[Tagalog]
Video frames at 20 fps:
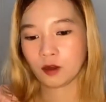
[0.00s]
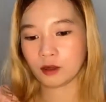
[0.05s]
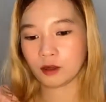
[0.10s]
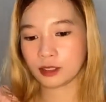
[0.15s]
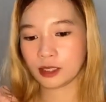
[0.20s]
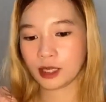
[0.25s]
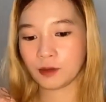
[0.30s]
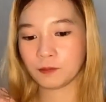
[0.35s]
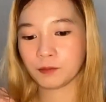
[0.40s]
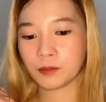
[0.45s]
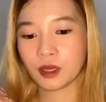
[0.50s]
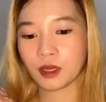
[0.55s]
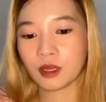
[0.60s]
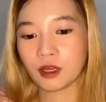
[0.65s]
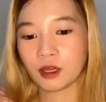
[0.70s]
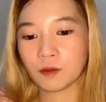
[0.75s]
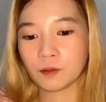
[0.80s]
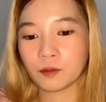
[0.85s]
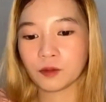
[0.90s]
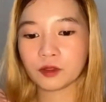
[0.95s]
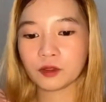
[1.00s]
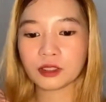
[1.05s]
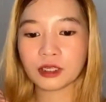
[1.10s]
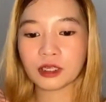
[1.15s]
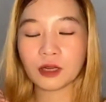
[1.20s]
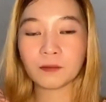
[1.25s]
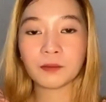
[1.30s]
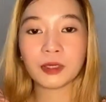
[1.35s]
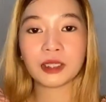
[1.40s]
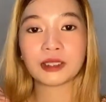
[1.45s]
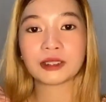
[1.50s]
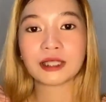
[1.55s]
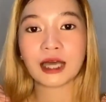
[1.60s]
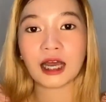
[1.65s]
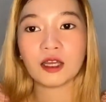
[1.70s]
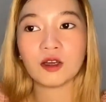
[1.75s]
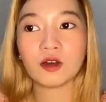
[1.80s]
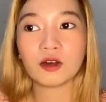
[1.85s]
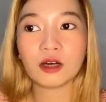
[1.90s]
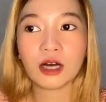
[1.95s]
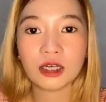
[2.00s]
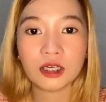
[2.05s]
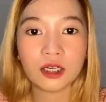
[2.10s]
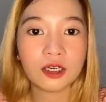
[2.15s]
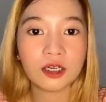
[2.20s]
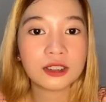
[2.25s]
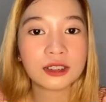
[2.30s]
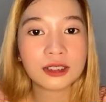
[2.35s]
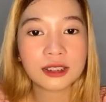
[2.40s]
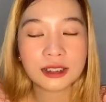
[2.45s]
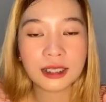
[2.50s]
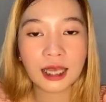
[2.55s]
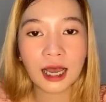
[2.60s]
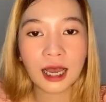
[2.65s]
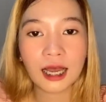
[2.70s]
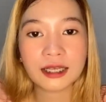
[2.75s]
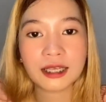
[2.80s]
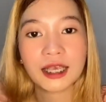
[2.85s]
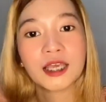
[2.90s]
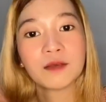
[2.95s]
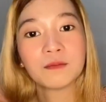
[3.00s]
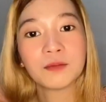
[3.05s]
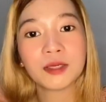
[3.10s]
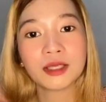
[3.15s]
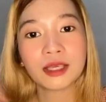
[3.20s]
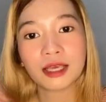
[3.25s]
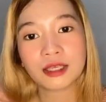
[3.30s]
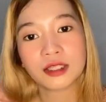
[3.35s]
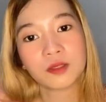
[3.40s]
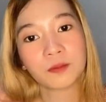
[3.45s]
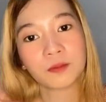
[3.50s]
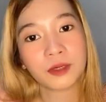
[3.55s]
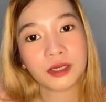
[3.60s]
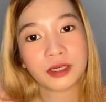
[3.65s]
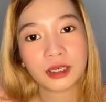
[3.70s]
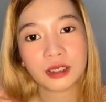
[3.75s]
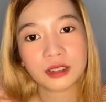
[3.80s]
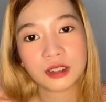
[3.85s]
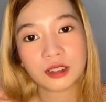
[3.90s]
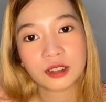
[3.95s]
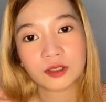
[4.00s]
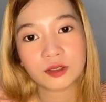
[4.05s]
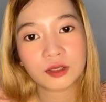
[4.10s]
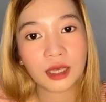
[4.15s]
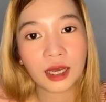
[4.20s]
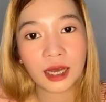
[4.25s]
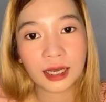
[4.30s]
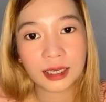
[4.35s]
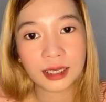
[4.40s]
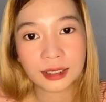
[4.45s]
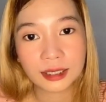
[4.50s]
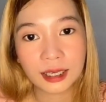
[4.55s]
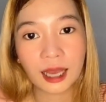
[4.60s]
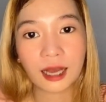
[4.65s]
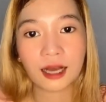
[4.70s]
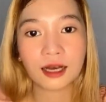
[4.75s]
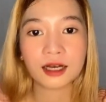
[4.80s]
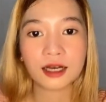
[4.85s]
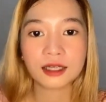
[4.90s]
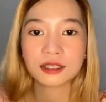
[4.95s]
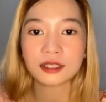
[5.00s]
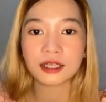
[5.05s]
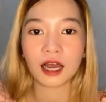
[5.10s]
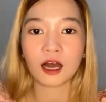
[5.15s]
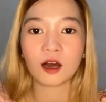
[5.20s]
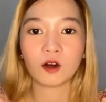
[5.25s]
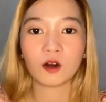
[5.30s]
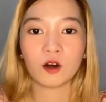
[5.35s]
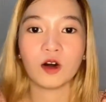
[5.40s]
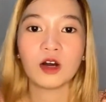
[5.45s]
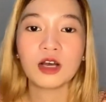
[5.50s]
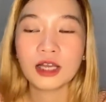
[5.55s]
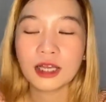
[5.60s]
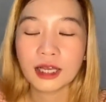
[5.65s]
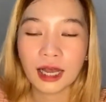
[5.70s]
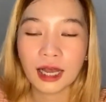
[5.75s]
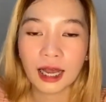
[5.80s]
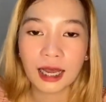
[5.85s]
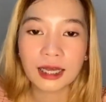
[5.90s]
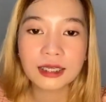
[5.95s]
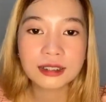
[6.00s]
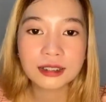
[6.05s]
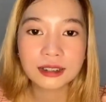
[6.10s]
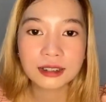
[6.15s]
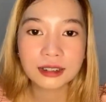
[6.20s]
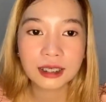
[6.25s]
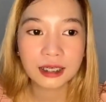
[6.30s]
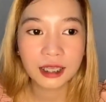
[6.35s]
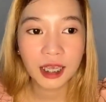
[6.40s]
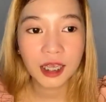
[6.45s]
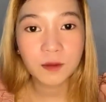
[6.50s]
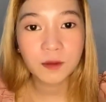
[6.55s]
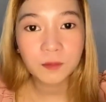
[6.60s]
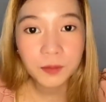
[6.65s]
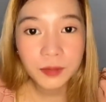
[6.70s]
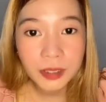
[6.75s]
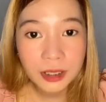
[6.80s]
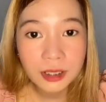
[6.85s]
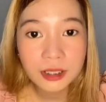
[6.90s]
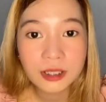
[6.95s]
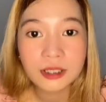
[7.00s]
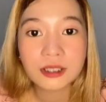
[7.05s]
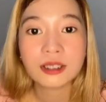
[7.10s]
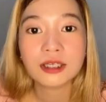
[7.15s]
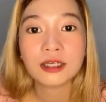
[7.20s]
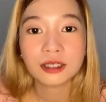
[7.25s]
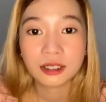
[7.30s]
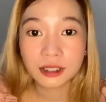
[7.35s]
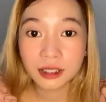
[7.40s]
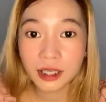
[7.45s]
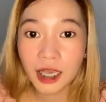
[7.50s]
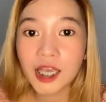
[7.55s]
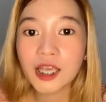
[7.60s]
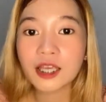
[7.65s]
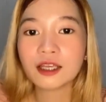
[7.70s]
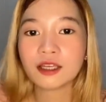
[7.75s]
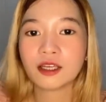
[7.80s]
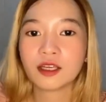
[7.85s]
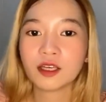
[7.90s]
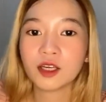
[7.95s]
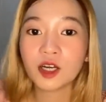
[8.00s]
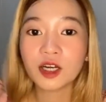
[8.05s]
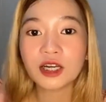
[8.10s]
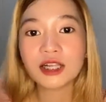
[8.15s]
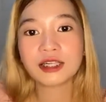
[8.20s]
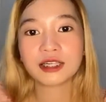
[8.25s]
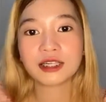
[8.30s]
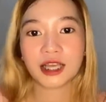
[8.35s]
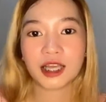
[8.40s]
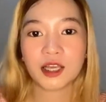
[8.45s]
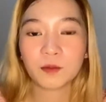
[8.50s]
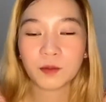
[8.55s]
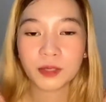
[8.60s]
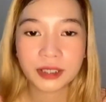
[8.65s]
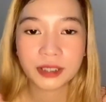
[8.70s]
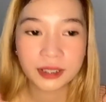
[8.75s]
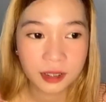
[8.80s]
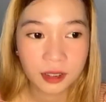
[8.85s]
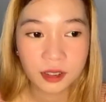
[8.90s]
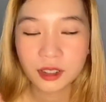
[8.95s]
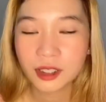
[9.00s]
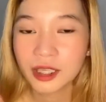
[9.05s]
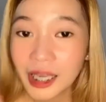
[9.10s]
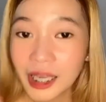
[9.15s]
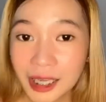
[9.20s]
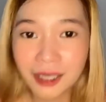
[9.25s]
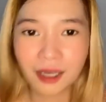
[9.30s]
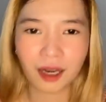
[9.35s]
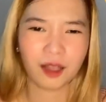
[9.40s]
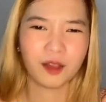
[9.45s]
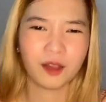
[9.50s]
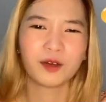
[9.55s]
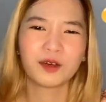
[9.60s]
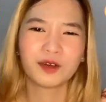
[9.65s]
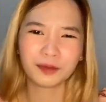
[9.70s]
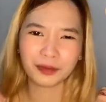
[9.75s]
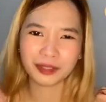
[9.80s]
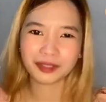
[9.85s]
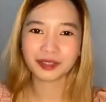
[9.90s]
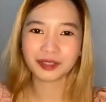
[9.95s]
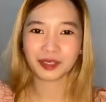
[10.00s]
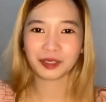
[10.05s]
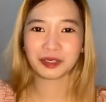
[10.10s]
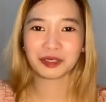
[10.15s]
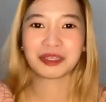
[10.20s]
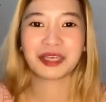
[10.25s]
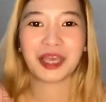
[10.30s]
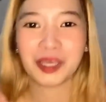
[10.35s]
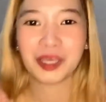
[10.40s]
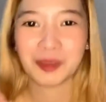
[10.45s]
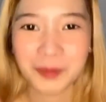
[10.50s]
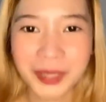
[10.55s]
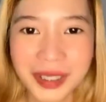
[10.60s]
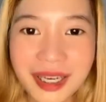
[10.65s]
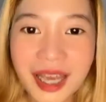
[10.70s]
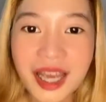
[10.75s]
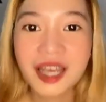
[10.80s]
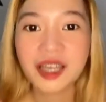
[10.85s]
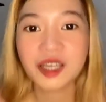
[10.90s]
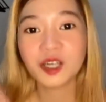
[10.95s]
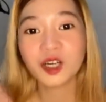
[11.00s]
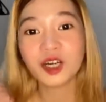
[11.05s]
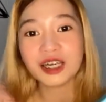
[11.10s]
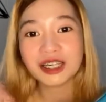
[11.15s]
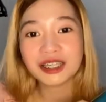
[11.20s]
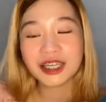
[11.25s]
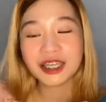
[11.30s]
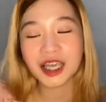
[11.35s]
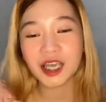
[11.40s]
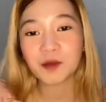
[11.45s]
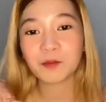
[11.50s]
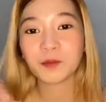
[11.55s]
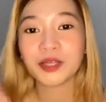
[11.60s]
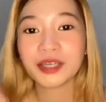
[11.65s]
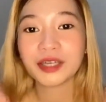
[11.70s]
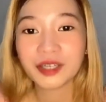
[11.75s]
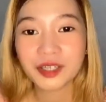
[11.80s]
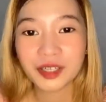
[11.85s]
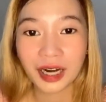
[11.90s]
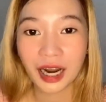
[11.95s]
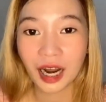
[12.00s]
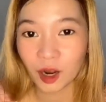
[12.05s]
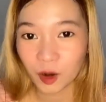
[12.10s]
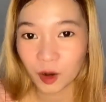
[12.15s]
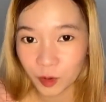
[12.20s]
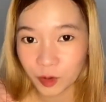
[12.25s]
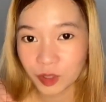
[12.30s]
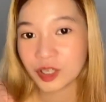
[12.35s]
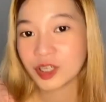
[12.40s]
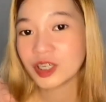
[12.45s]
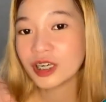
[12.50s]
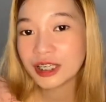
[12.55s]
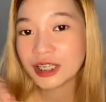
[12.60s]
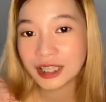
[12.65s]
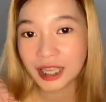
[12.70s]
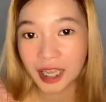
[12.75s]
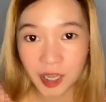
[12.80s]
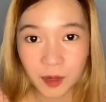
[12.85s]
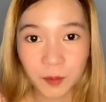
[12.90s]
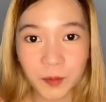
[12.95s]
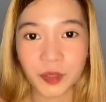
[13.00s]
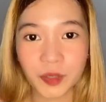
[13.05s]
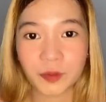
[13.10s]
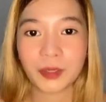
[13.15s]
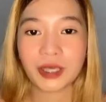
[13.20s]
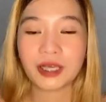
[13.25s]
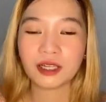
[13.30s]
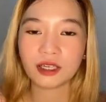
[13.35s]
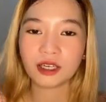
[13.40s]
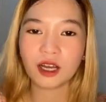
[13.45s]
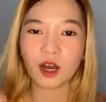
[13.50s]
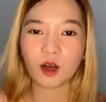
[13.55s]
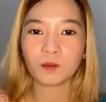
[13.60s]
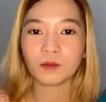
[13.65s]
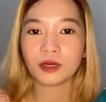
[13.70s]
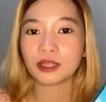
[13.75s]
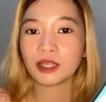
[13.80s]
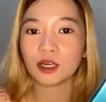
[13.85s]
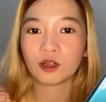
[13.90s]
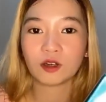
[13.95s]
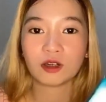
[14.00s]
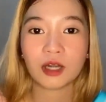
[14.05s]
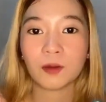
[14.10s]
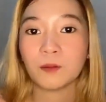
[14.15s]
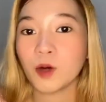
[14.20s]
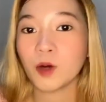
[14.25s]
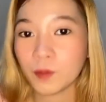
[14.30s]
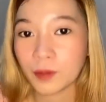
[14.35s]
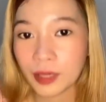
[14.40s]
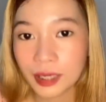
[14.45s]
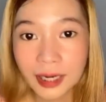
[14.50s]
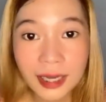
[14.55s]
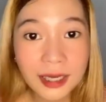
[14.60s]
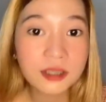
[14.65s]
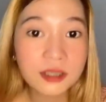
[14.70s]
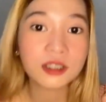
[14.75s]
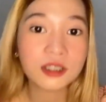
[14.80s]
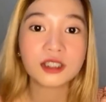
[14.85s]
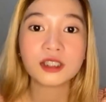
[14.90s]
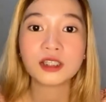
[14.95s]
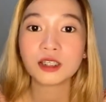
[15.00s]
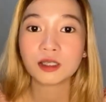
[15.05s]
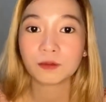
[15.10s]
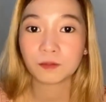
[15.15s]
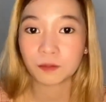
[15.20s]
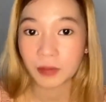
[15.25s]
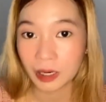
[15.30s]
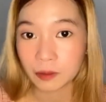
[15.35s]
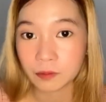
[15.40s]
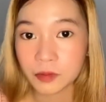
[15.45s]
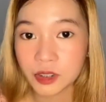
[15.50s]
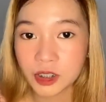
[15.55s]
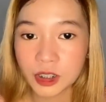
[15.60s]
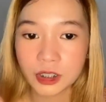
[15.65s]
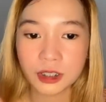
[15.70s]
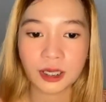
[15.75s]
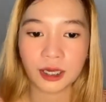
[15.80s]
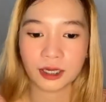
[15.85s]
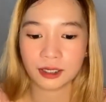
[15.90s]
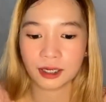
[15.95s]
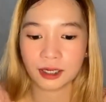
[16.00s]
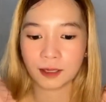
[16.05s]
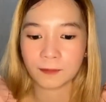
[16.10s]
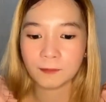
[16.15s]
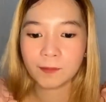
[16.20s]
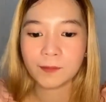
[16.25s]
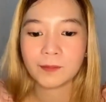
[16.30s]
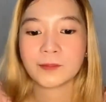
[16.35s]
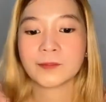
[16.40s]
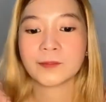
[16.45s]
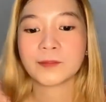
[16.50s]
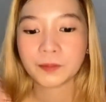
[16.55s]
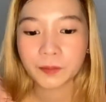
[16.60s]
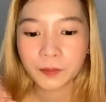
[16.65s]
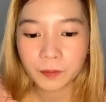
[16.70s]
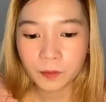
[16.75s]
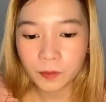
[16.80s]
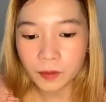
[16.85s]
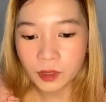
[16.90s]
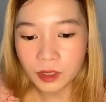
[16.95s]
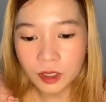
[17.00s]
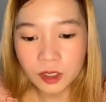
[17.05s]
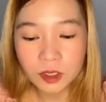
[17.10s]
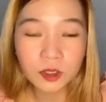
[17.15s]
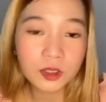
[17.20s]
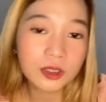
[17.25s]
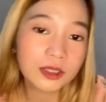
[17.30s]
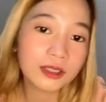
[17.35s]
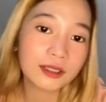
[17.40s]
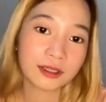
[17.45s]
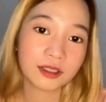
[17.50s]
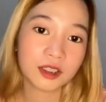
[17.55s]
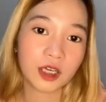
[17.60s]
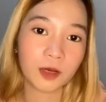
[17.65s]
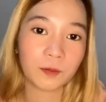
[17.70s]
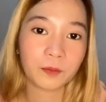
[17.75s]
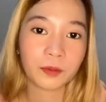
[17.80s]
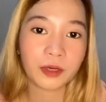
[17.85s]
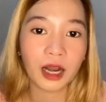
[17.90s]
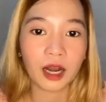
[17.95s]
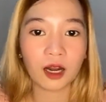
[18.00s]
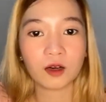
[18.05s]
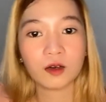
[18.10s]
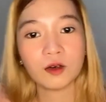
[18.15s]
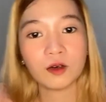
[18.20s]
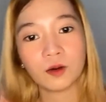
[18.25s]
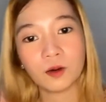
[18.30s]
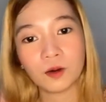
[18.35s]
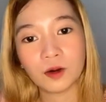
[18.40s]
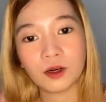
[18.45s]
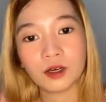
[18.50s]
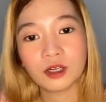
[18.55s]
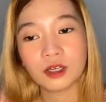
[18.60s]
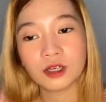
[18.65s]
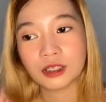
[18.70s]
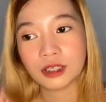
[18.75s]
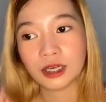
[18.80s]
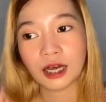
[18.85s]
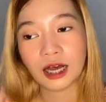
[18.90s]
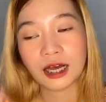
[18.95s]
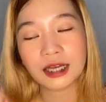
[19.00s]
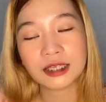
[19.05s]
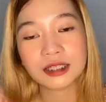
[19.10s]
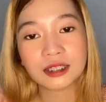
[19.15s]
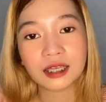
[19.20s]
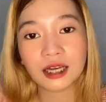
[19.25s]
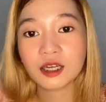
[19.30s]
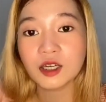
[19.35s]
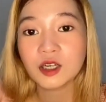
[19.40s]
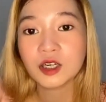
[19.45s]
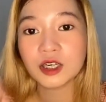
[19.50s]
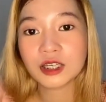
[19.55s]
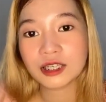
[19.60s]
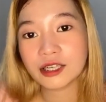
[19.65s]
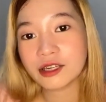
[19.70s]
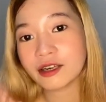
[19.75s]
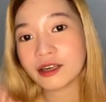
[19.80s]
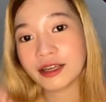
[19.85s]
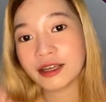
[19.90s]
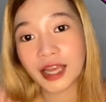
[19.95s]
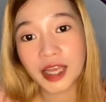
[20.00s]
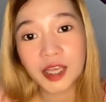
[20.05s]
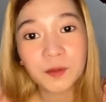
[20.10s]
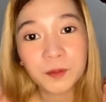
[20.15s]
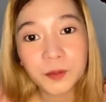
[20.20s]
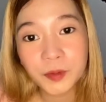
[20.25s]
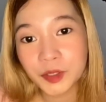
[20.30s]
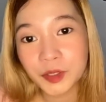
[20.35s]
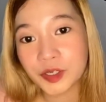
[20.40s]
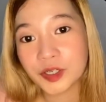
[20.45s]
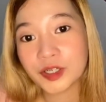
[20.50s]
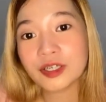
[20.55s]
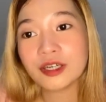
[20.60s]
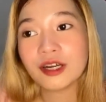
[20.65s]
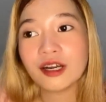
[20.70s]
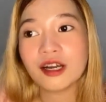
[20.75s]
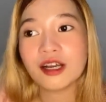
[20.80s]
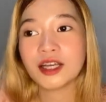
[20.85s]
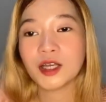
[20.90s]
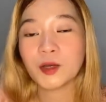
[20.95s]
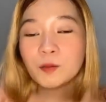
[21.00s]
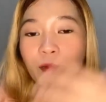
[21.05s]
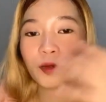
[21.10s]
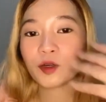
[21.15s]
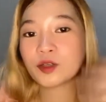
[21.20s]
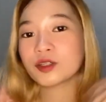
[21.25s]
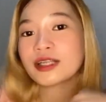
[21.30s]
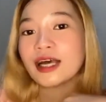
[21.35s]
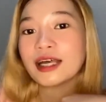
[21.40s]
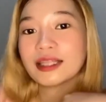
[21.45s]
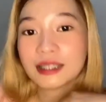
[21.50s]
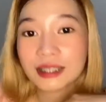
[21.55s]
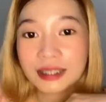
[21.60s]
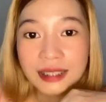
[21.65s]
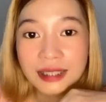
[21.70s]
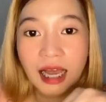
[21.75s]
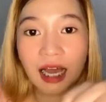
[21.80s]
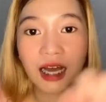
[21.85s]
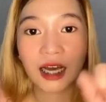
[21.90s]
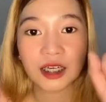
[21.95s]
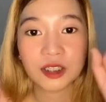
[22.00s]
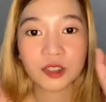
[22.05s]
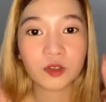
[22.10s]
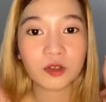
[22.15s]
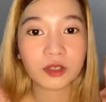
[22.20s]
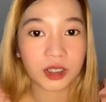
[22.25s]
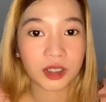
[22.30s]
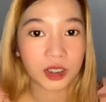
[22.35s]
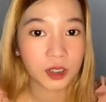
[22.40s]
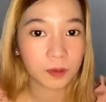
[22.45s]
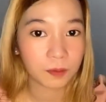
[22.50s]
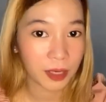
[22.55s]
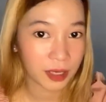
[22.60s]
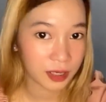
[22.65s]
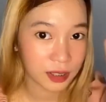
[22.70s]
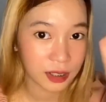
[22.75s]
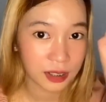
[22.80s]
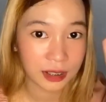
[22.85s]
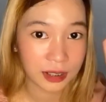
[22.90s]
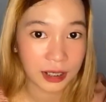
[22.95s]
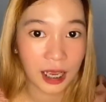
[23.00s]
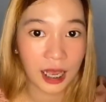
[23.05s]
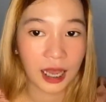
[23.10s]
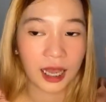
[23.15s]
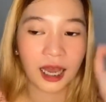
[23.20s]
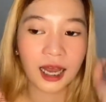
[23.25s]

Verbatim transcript: Big. Punta naman tayo ngayon sa gaming experience ko sa kanya. Kasi ako, as sa gaming gay, girl gaming, gay, ano mag girl gaming, girl gamer ako, girl gamer, mahilig ako maglaro ng Mobile Legends, PUBG, ganyan. So, t- syempre ako, as a girl gamer, importante sa akin yung specs niya.